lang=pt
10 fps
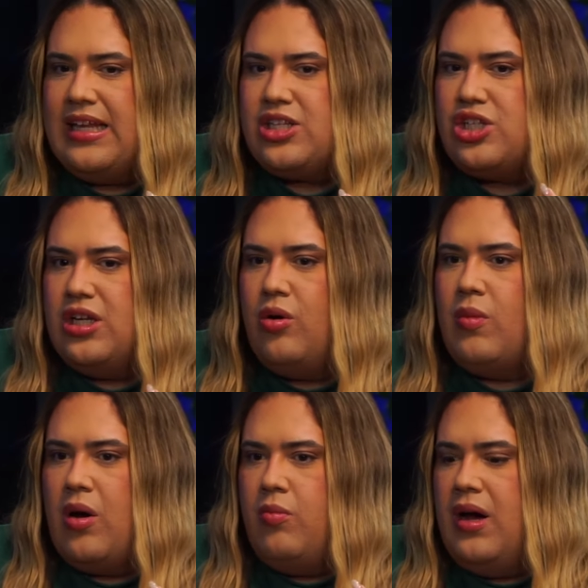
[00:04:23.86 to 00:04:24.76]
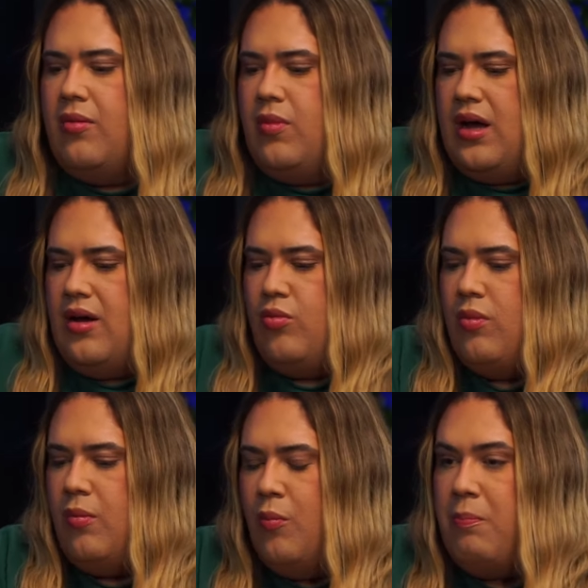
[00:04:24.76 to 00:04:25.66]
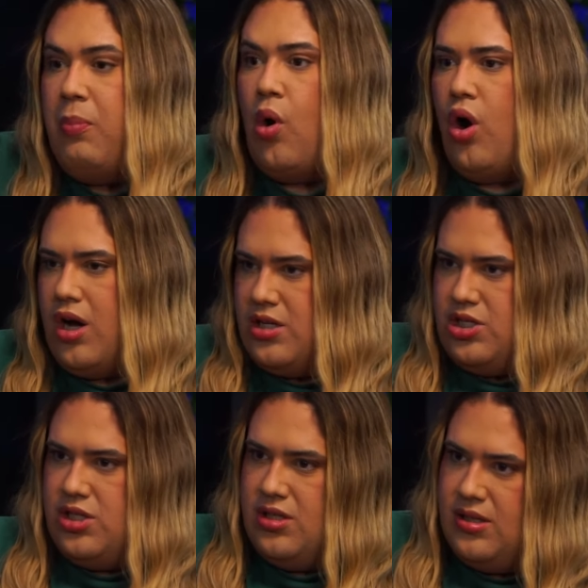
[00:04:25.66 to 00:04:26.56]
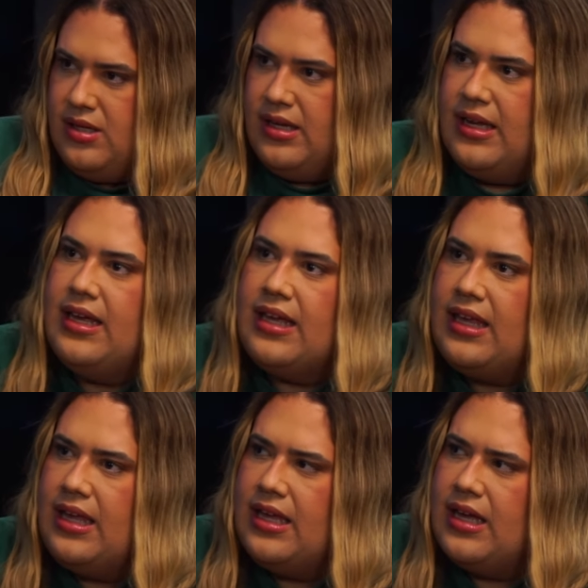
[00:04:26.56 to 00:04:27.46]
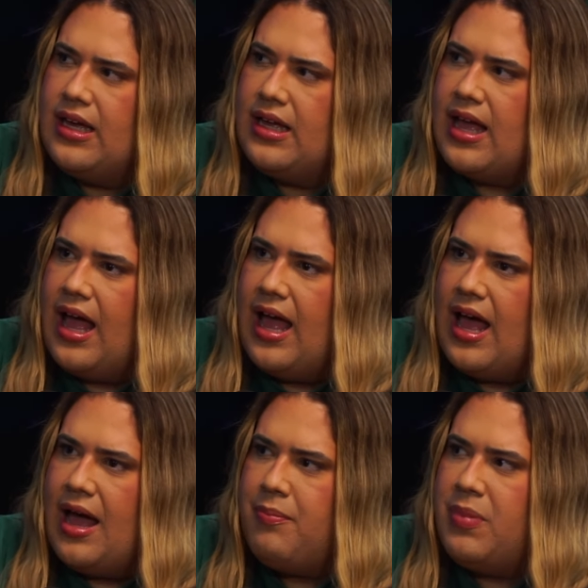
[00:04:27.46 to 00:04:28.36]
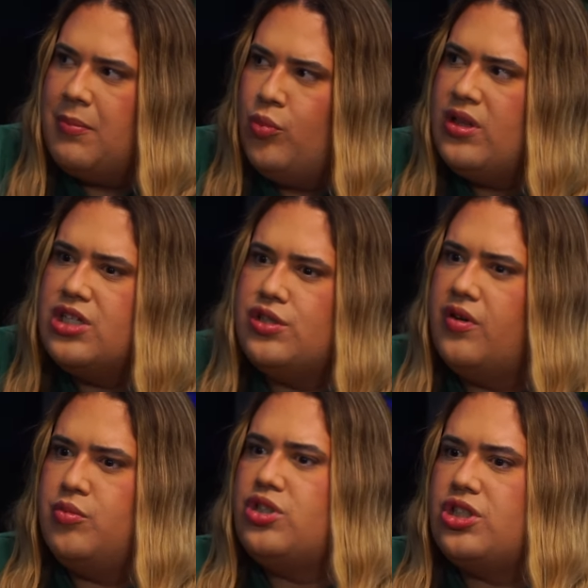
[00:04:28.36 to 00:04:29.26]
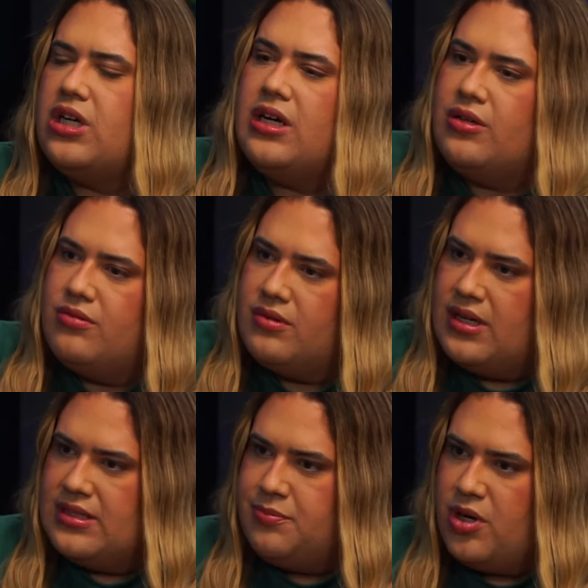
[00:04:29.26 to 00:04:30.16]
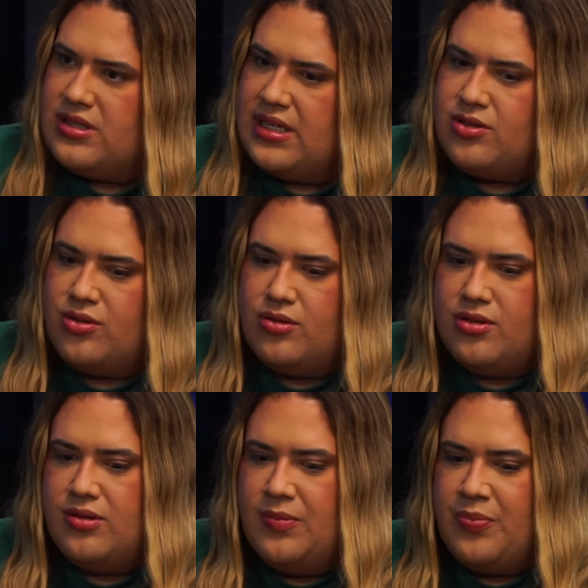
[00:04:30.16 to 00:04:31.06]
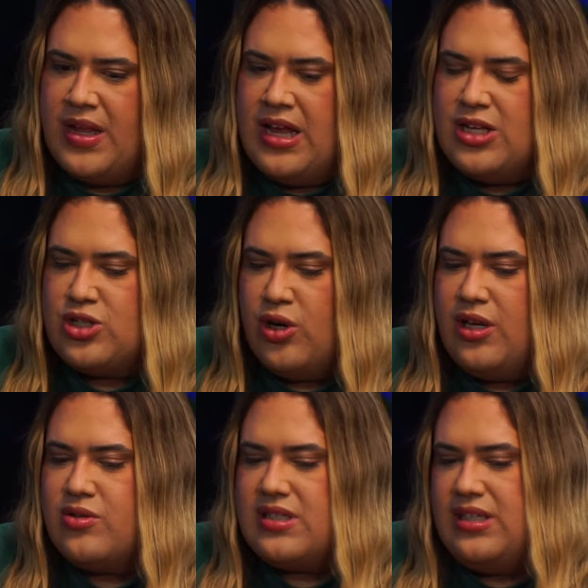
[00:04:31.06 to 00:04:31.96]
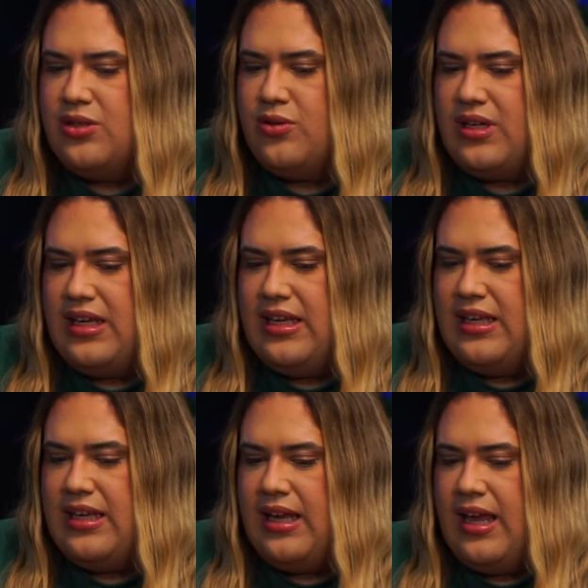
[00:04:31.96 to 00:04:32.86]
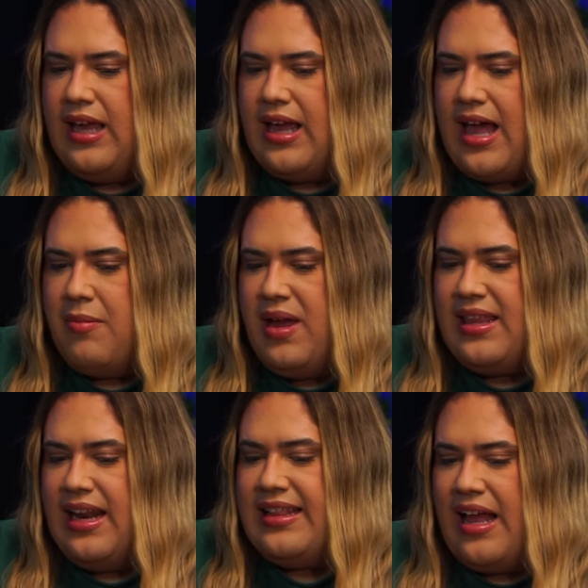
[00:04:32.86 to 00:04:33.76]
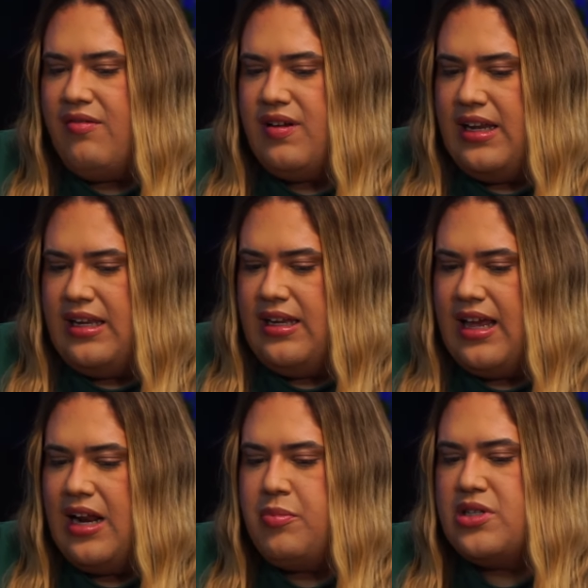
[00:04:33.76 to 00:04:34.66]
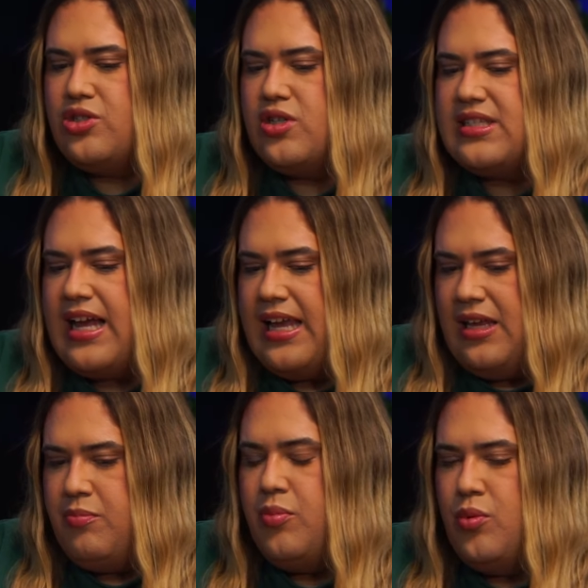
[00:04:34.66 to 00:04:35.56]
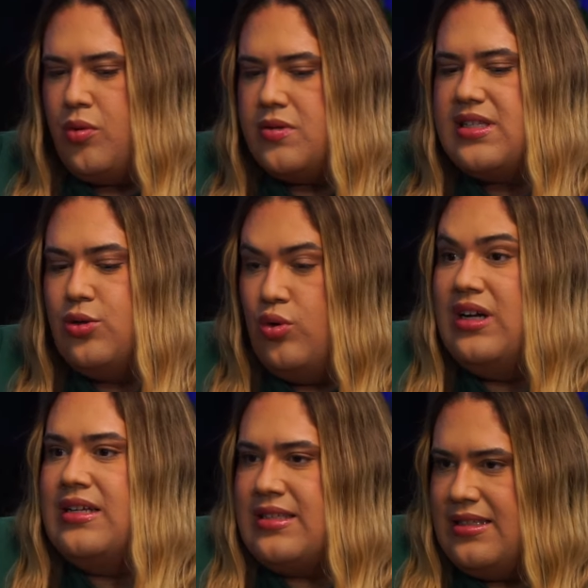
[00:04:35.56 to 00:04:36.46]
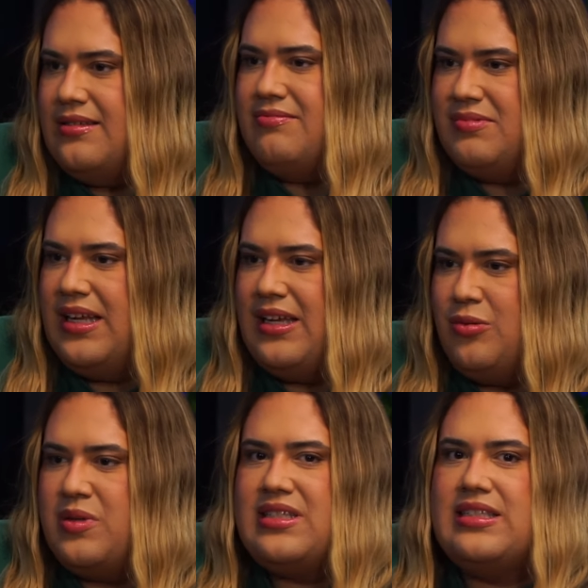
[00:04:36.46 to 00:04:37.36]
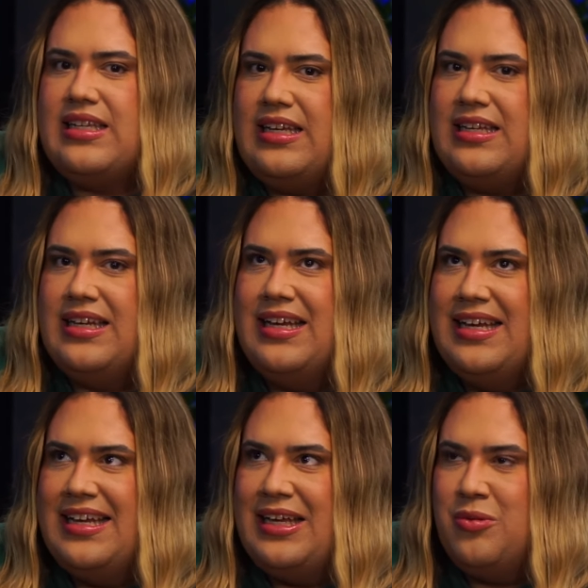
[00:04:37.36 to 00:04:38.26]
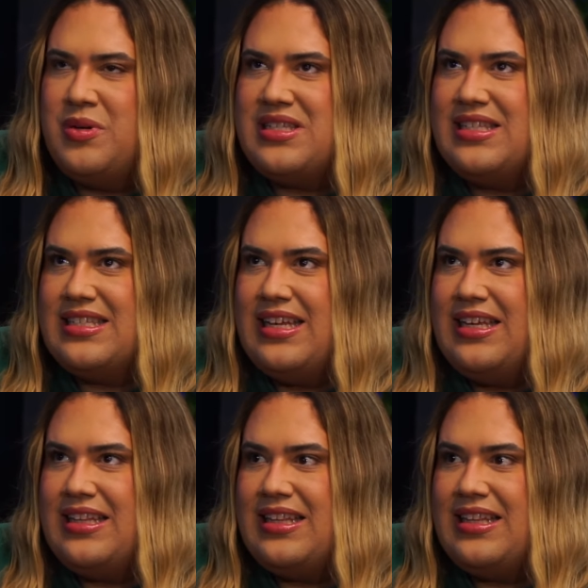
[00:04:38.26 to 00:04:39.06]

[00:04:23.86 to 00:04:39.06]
tinha uma, uma, uma, um, um porte que, para muita gente, foi muito estranho esse processo todo. Só que eu sinto que é, a Beta ela estava ali, ela precisou sair por segurança, né? Eu precisei eu precisei